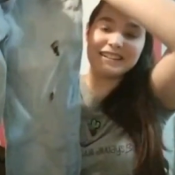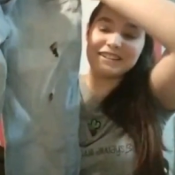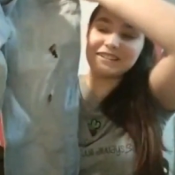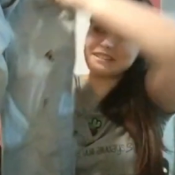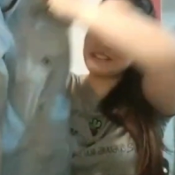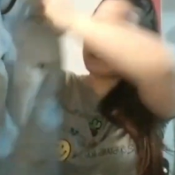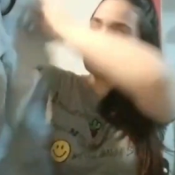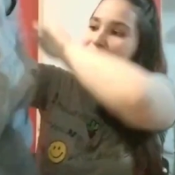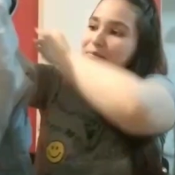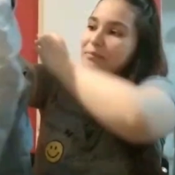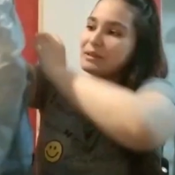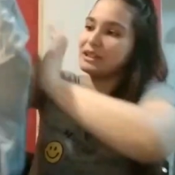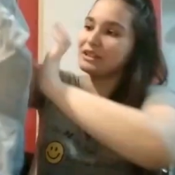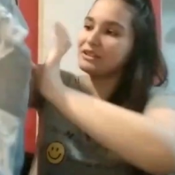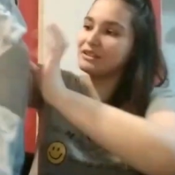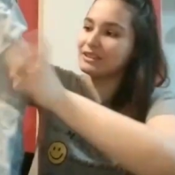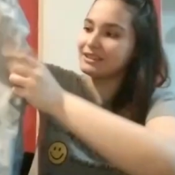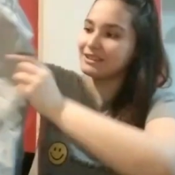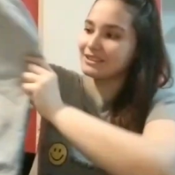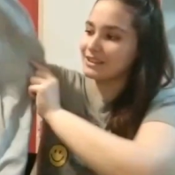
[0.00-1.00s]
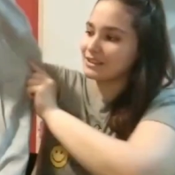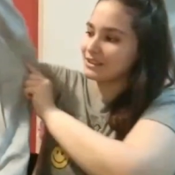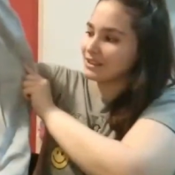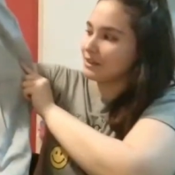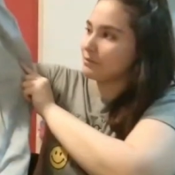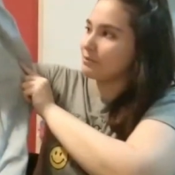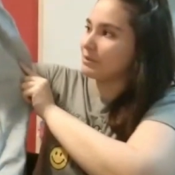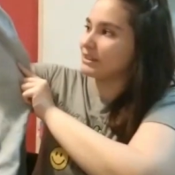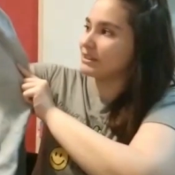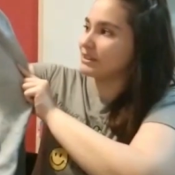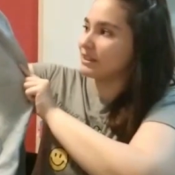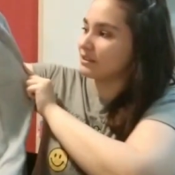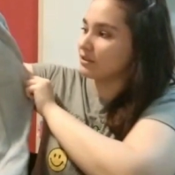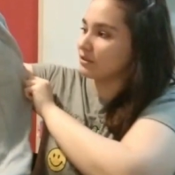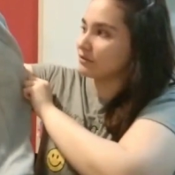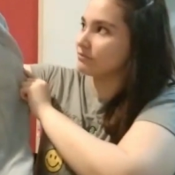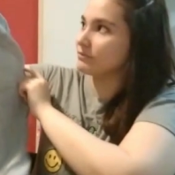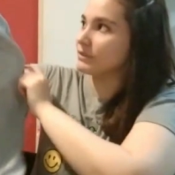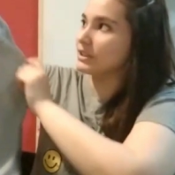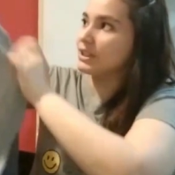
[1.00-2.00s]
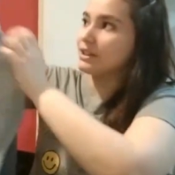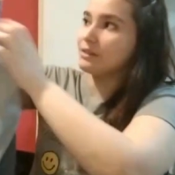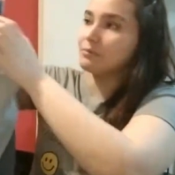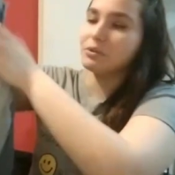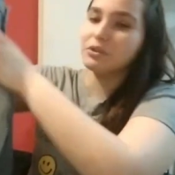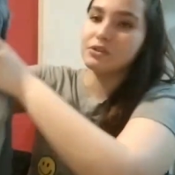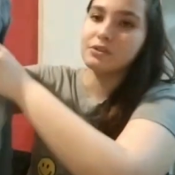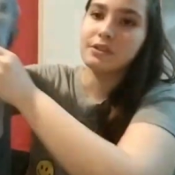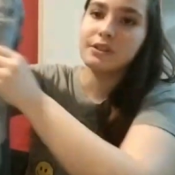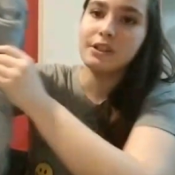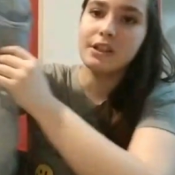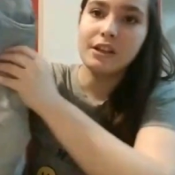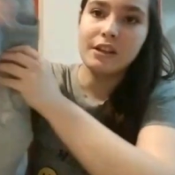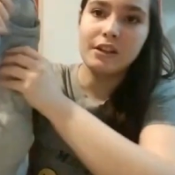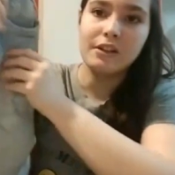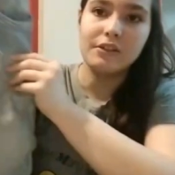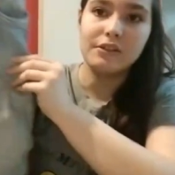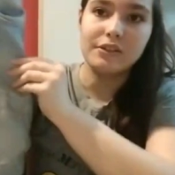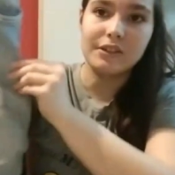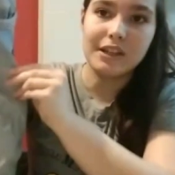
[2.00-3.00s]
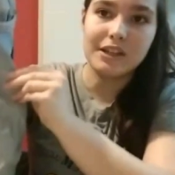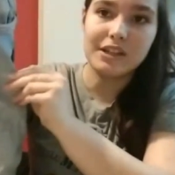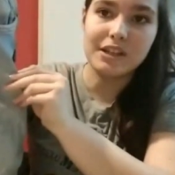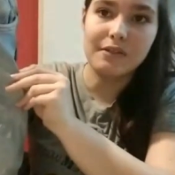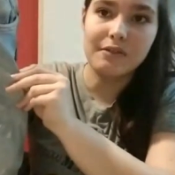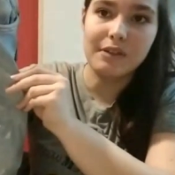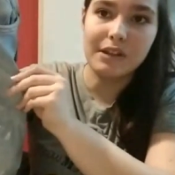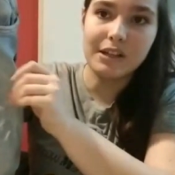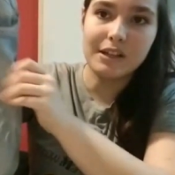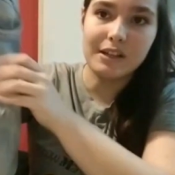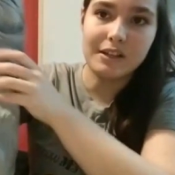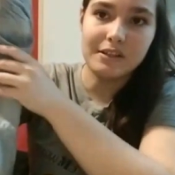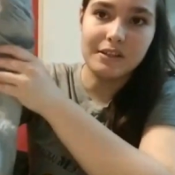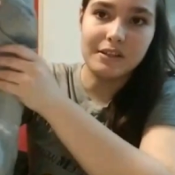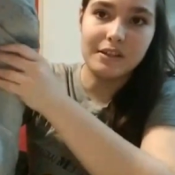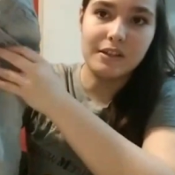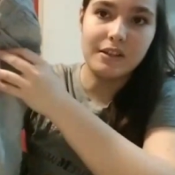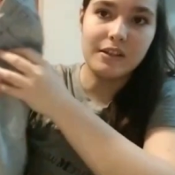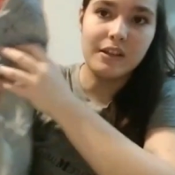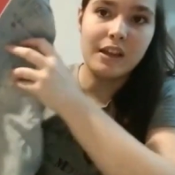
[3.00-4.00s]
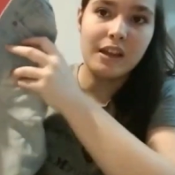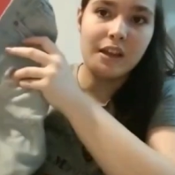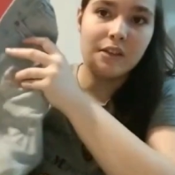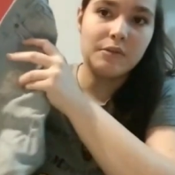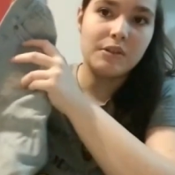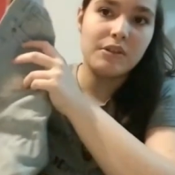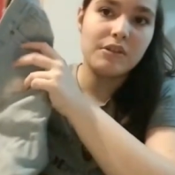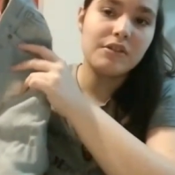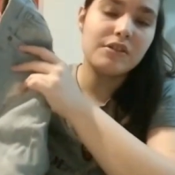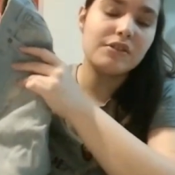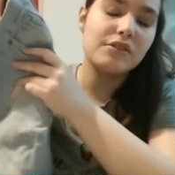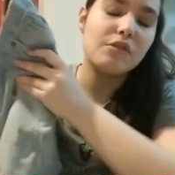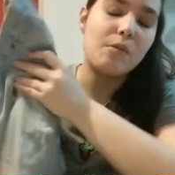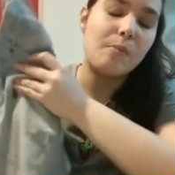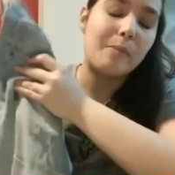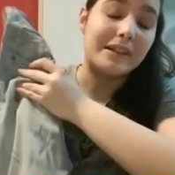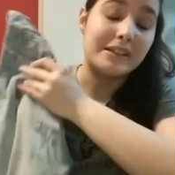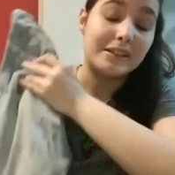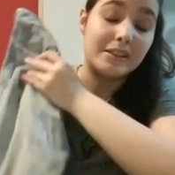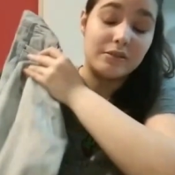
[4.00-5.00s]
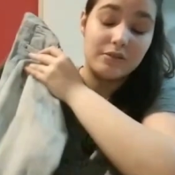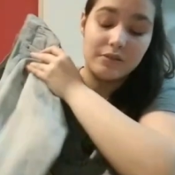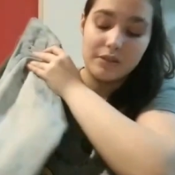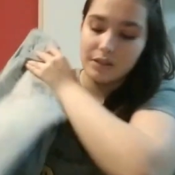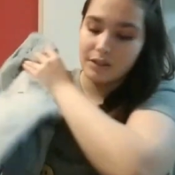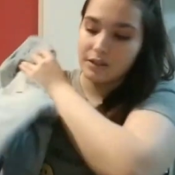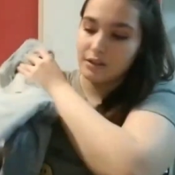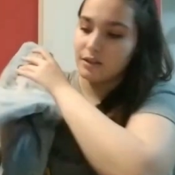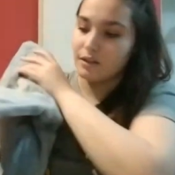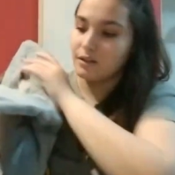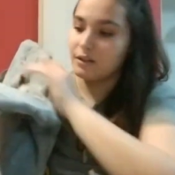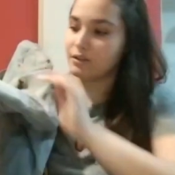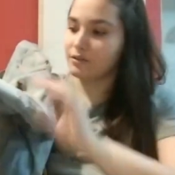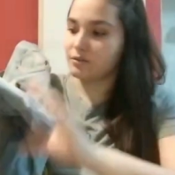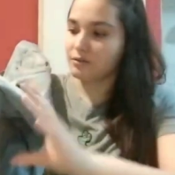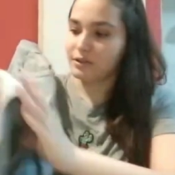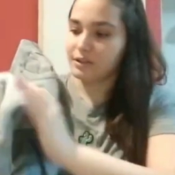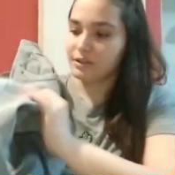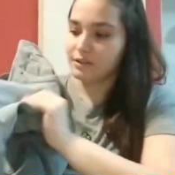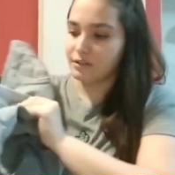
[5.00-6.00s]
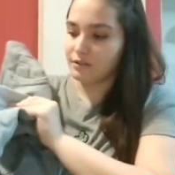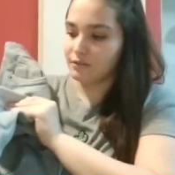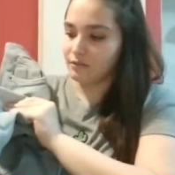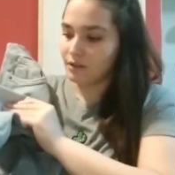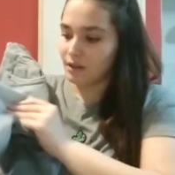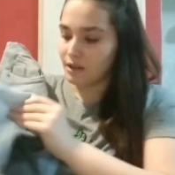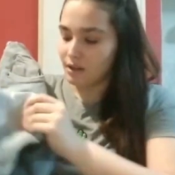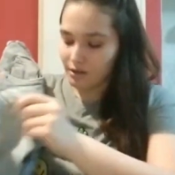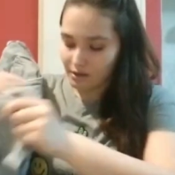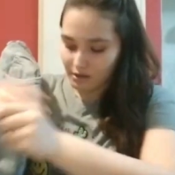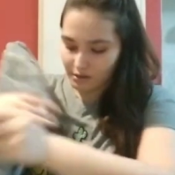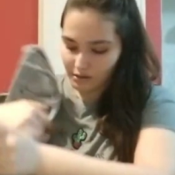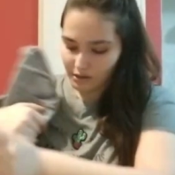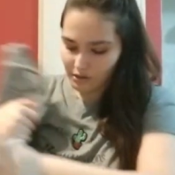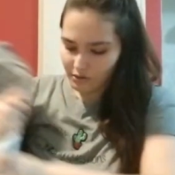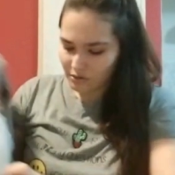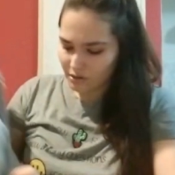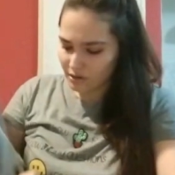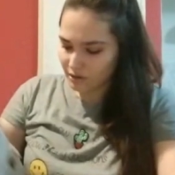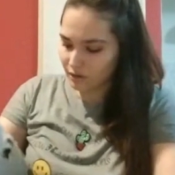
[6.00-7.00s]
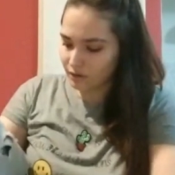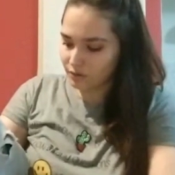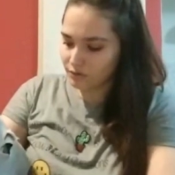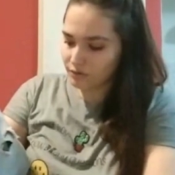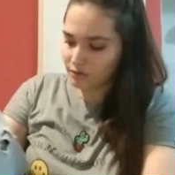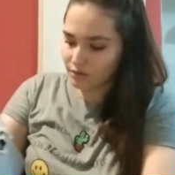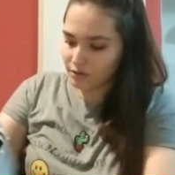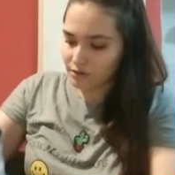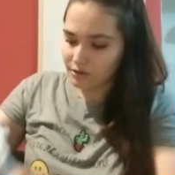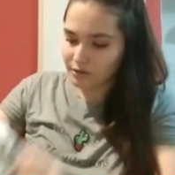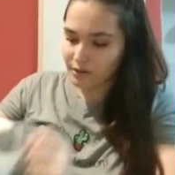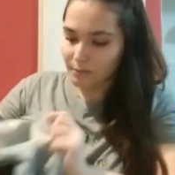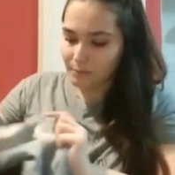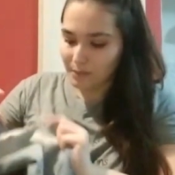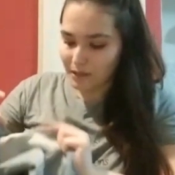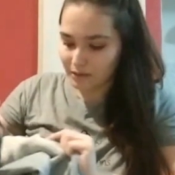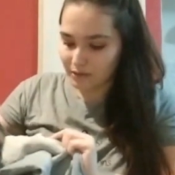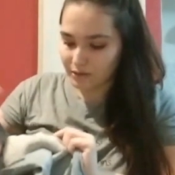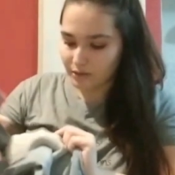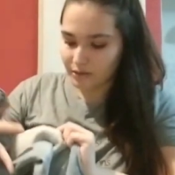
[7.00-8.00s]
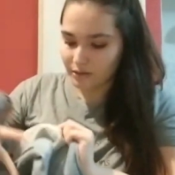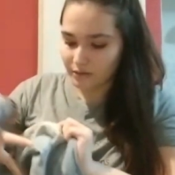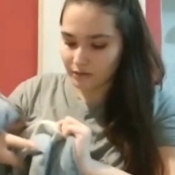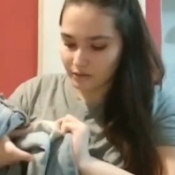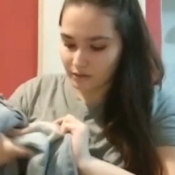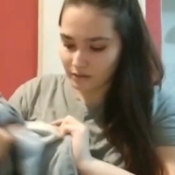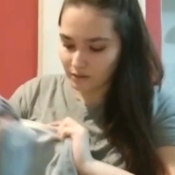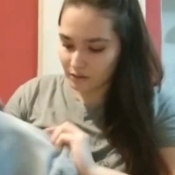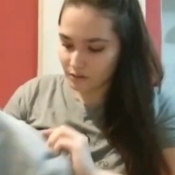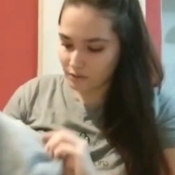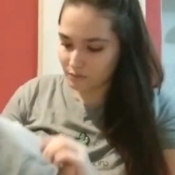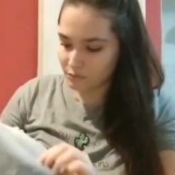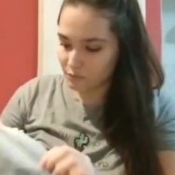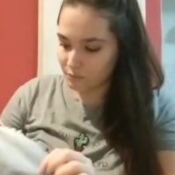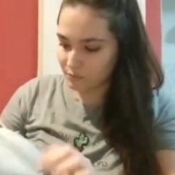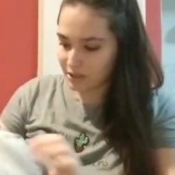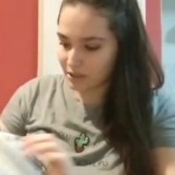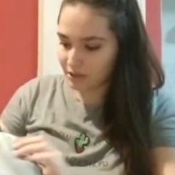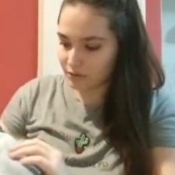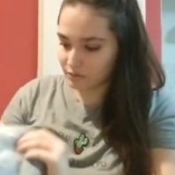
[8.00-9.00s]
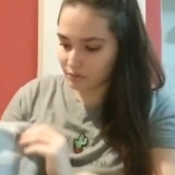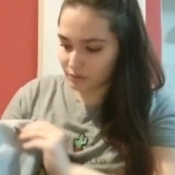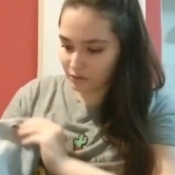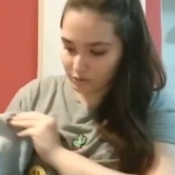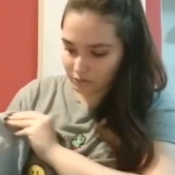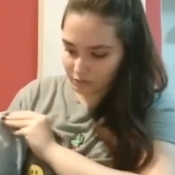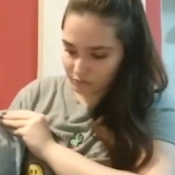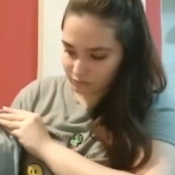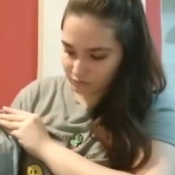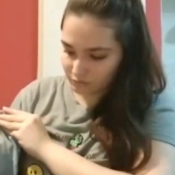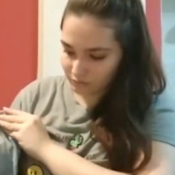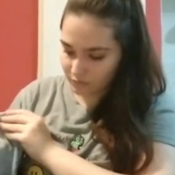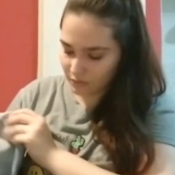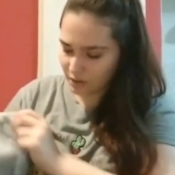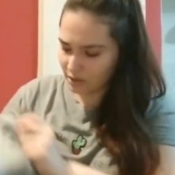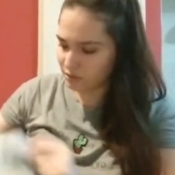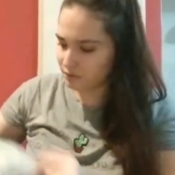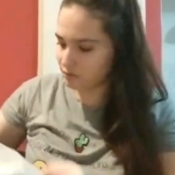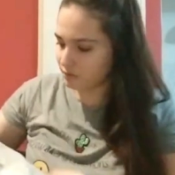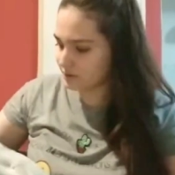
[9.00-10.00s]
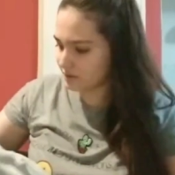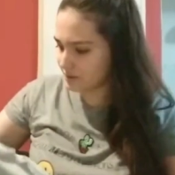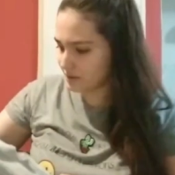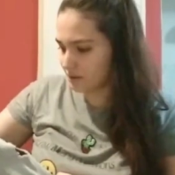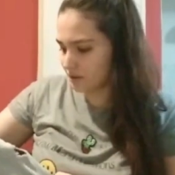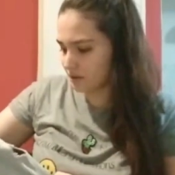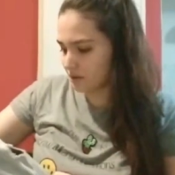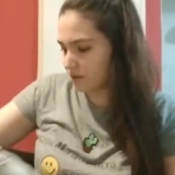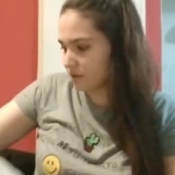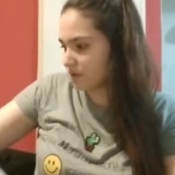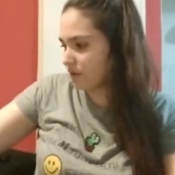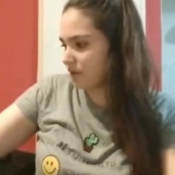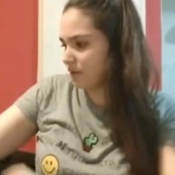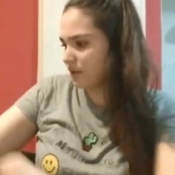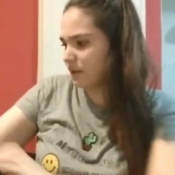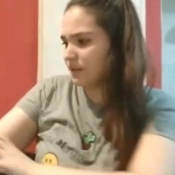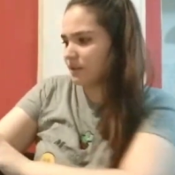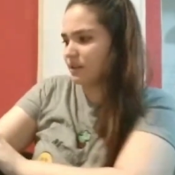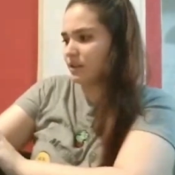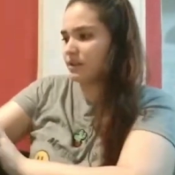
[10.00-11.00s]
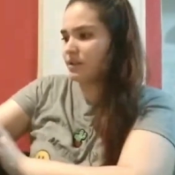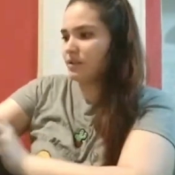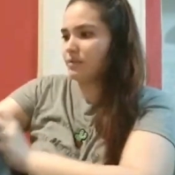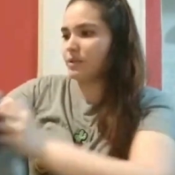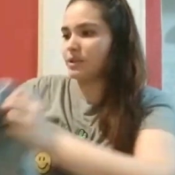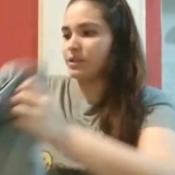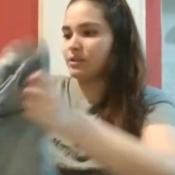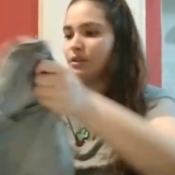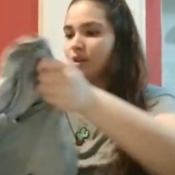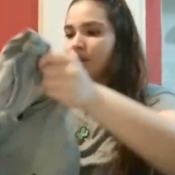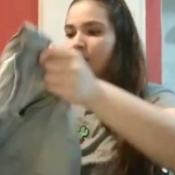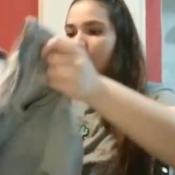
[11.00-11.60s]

roto, pero es así el pantalón, digamos. O sea, ya venía así. y eran esos pantalones que, que son así. Creo que del otro lado está más, como más rotito. Ah, no, es así, es así nomás.